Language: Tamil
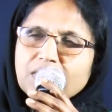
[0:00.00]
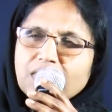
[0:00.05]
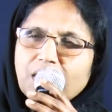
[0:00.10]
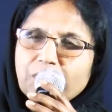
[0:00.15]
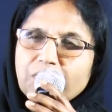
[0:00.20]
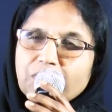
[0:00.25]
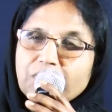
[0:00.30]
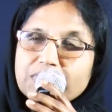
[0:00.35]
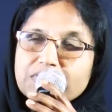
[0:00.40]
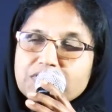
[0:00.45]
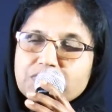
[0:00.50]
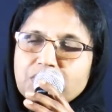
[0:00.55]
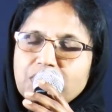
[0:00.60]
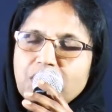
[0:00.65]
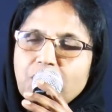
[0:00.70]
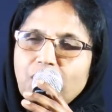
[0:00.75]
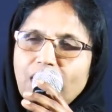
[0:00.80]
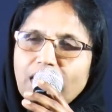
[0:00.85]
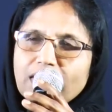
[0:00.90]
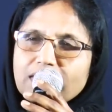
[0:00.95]
நம்ம வெற்றியுள்ள
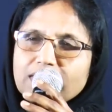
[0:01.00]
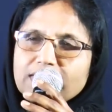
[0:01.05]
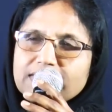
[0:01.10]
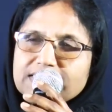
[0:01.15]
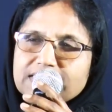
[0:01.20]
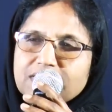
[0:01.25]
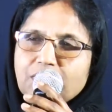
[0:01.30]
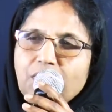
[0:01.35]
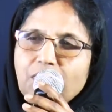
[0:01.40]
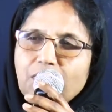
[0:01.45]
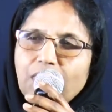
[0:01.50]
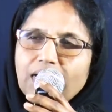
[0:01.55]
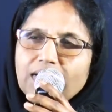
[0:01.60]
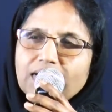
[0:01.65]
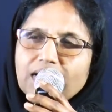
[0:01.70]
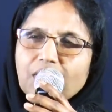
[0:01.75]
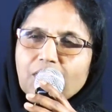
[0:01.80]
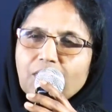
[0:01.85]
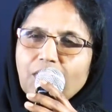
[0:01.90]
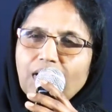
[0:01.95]
வா கிறிஸ்தவ
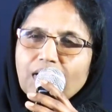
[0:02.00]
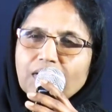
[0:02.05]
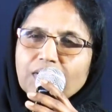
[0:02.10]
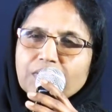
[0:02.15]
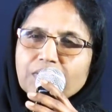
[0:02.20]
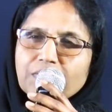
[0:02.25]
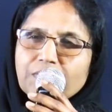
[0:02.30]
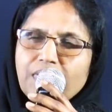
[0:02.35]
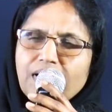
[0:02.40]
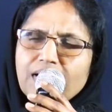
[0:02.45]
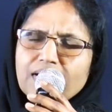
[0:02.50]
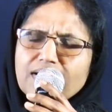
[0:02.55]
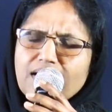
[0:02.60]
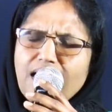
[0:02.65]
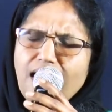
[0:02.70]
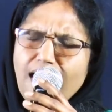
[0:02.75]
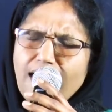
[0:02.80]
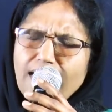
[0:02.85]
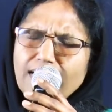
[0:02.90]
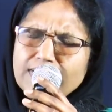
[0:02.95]
வாழ்க்கை வாழ்கிறோமா
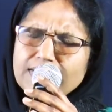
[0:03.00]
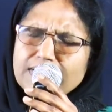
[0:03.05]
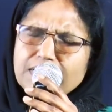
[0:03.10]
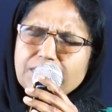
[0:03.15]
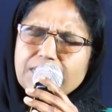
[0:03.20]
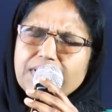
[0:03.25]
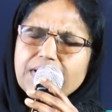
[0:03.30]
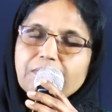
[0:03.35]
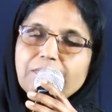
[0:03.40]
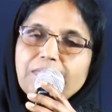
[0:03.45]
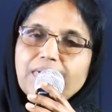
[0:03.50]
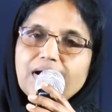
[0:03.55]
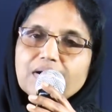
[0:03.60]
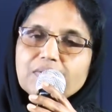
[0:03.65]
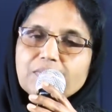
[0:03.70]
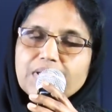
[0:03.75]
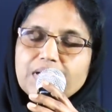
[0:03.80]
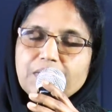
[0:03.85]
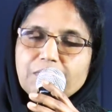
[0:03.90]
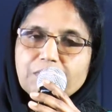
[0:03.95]
ஆண்டவருடைய
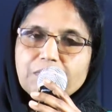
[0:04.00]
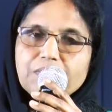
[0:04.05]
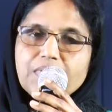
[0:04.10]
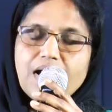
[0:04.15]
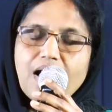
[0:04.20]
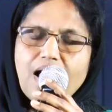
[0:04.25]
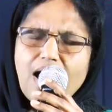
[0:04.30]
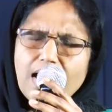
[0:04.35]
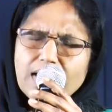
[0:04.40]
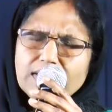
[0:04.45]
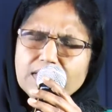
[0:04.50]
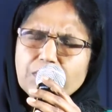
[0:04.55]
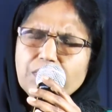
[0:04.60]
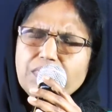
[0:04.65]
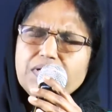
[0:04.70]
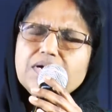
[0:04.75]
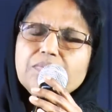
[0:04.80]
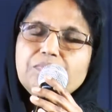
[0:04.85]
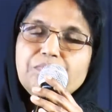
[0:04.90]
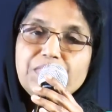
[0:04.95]
பார்வையில்
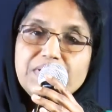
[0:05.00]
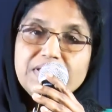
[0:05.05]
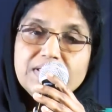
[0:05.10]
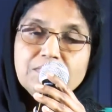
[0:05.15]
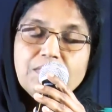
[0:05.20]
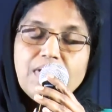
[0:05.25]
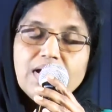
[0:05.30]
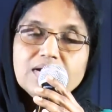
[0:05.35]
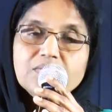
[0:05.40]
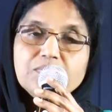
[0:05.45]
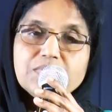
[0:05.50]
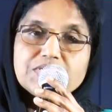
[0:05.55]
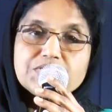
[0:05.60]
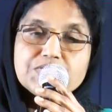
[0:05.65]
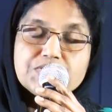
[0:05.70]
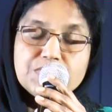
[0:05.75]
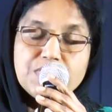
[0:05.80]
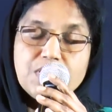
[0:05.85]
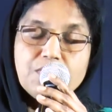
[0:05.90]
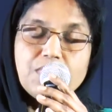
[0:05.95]
ஆண்டவருக்கு பிரியமான
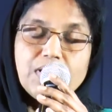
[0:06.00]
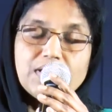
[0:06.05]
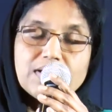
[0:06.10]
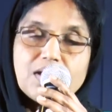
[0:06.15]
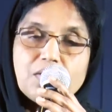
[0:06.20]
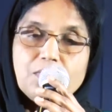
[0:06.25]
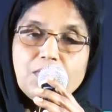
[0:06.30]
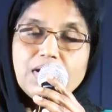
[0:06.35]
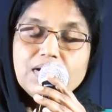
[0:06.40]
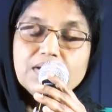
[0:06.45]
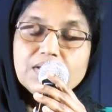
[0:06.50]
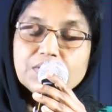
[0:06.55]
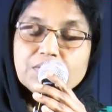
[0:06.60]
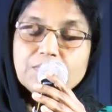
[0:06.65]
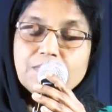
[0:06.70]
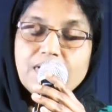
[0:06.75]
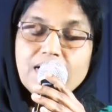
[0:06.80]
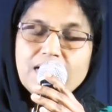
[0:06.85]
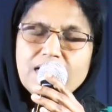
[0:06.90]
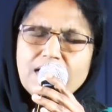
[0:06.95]
வெற்றியுள்ள வாழ்க்கை
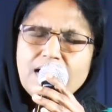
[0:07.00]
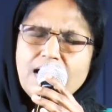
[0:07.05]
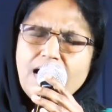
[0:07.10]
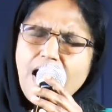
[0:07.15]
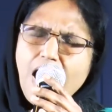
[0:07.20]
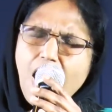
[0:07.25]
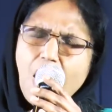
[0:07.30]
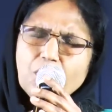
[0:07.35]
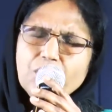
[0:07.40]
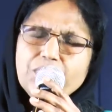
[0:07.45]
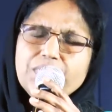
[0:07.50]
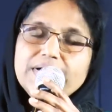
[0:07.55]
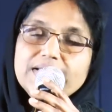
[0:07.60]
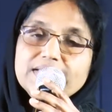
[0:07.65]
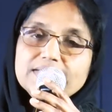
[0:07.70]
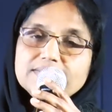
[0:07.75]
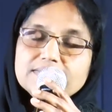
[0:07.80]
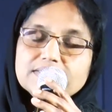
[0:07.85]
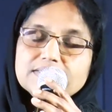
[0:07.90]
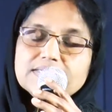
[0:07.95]
வாழ்கிறோமா
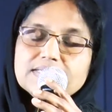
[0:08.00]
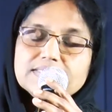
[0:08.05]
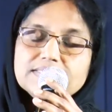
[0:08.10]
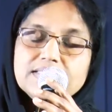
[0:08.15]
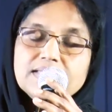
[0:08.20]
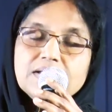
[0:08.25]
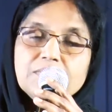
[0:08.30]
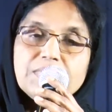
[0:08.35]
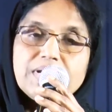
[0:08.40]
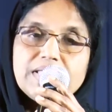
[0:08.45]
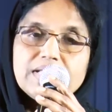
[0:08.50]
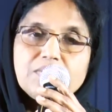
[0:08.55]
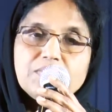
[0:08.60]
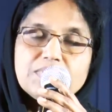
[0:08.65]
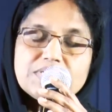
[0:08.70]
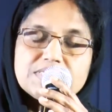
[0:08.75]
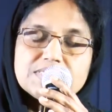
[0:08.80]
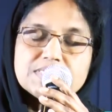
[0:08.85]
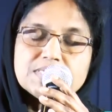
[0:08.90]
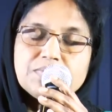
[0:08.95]
அவருடைய திட்டத்தை நம்ம
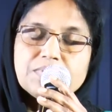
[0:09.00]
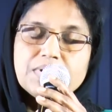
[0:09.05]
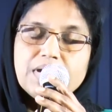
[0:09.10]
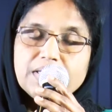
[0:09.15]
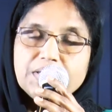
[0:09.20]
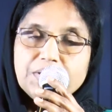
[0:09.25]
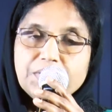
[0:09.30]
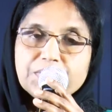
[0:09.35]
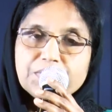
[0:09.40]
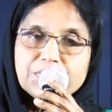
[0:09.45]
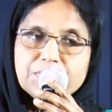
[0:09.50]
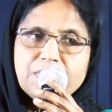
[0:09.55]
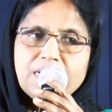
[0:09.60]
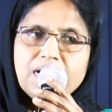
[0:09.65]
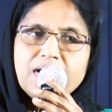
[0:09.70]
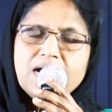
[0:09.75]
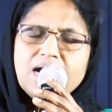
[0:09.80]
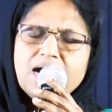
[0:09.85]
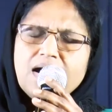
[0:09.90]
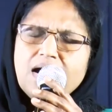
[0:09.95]
நிறைவேற்றுகிறவர்களாக இருக்கிறோமா
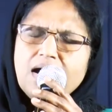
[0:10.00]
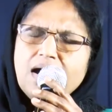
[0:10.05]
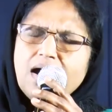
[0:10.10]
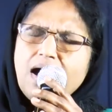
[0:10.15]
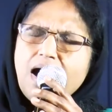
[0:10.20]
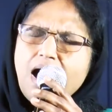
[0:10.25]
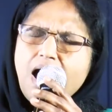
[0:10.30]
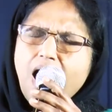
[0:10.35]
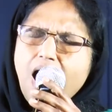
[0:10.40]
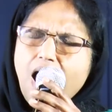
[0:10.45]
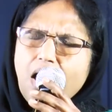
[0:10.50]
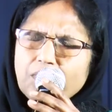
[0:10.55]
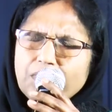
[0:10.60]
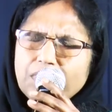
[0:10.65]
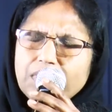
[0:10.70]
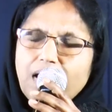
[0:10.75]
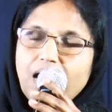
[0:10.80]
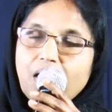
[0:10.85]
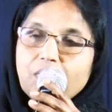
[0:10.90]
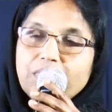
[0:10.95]
அவர்
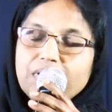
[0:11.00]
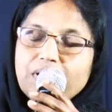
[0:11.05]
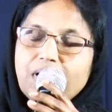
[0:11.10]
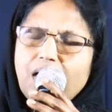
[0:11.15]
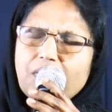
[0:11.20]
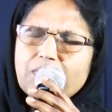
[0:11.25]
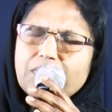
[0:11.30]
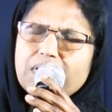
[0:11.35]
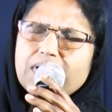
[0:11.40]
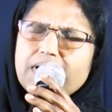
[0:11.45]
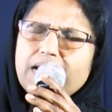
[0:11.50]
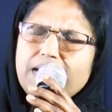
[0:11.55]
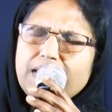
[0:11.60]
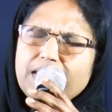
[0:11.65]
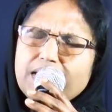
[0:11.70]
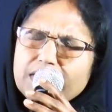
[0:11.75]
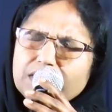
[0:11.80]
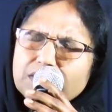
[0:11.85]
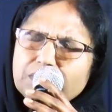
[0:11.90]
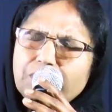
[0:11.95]
அவர் அவர்
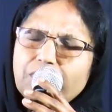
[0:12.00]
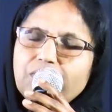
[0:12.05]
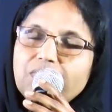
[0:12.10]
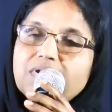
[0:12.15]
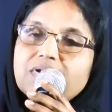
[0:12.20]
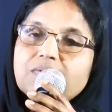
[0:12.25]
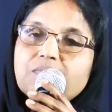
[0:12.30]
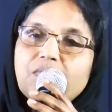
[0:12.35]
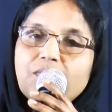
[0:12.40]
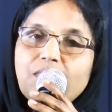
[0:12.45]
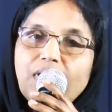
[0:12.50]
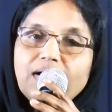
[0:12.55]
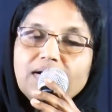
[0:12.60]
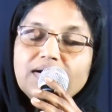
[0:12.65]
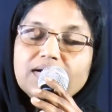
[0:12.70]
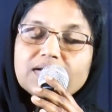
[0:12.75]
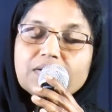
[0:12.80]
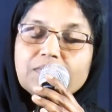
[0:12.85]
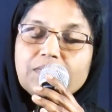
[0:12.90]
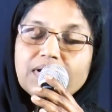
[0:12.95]
நினைக்கிறது போல நம்ம
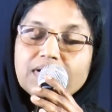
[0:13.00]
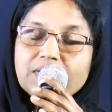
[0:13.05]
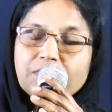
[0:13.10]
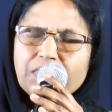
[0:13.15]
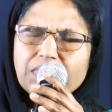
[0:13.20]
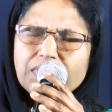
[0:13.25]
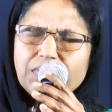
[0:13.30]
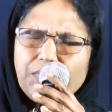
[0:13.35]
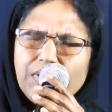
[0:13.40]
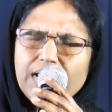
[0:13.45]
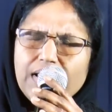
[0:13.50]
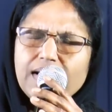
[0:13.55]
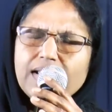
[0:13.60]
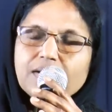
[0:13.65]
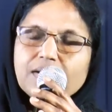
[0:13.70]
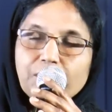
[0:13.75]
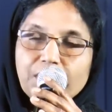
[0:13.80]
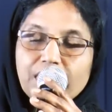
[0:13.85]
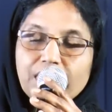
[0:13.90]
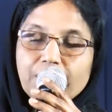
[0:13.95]
வாழ்கிறோமா நம்ம இந்த வேலையில்
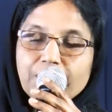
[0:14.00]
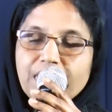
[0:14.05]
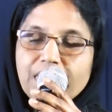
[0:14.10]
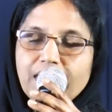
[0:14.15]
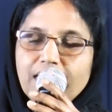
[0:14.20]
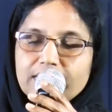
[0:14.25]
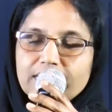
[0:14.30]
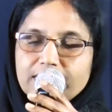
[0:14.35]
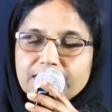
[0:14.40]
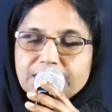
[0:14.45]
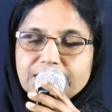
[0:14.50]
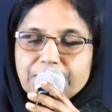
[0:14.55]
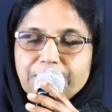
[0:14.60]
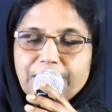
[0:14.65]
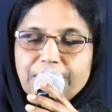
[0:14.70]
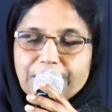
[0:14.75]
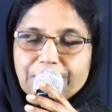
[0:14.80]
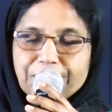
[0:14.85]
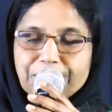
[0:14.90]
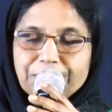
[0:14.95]
நம்மை நம்மை ஆராய்ந்து
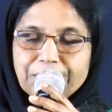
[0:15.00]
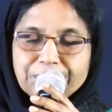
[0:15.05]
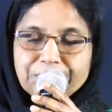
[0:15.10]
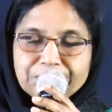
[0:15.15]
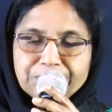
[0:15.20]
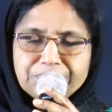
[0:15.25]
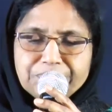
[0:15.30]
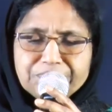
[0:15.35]
பார்ப்போம்